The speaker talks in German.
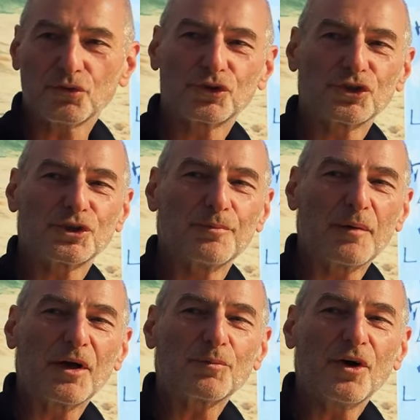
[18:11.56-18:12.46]
so hat das die
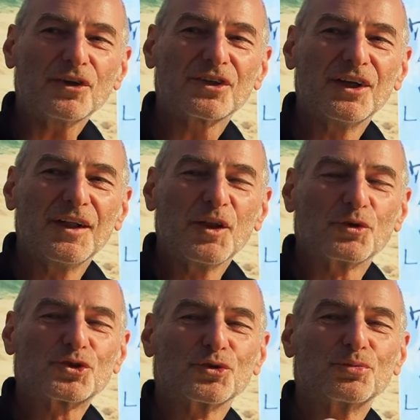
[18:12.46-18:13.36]
Mama gemacht
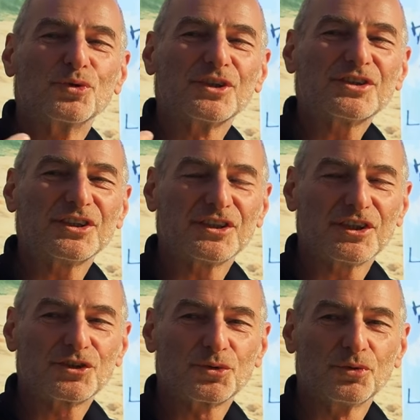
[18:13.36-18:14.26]
und so würde sie das
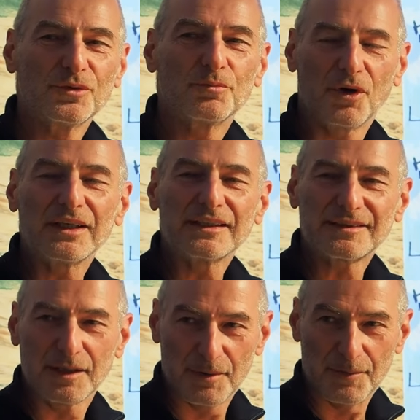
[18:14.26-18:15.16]
jetzt tun, mache ich das
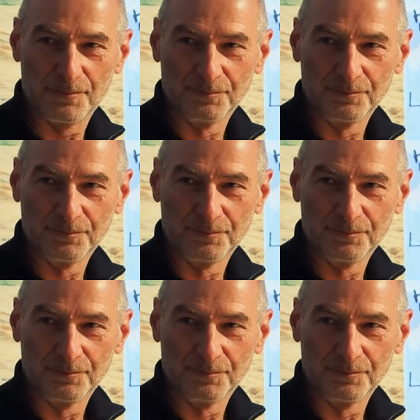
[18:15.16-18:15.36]
selber.